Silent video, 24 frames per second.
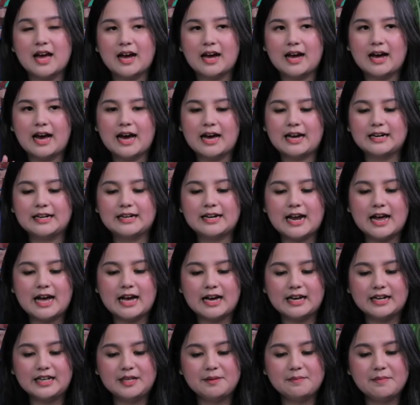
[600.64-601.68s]
Karena
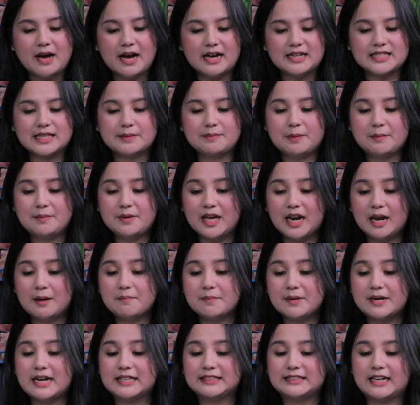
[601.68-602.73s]
akan dibahas lebih mendalam
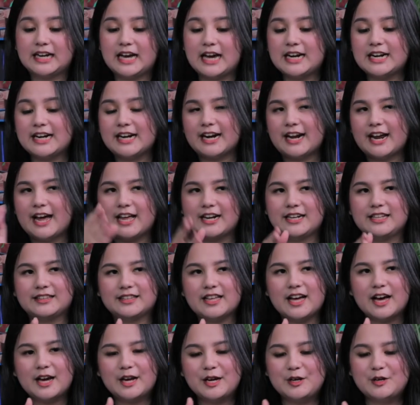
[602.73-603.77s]
berdasarkan realita
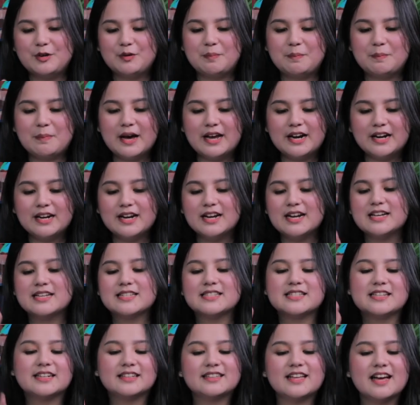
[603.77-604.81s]
kehidupan
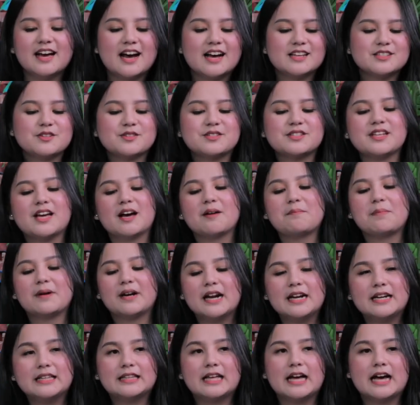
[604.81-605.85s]
serta kasus yang pernah
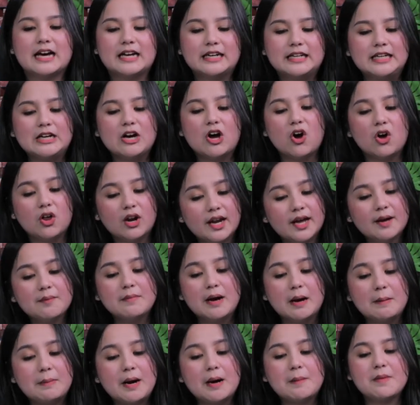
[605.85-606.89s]
ditangani oleh
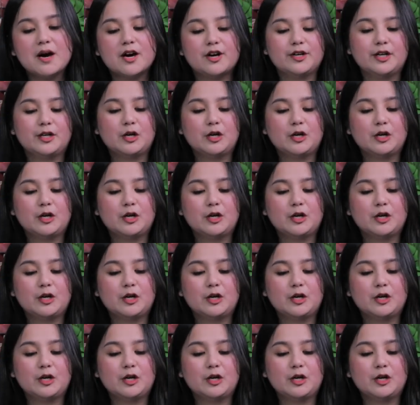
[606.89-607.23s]
Bapak Bahrudin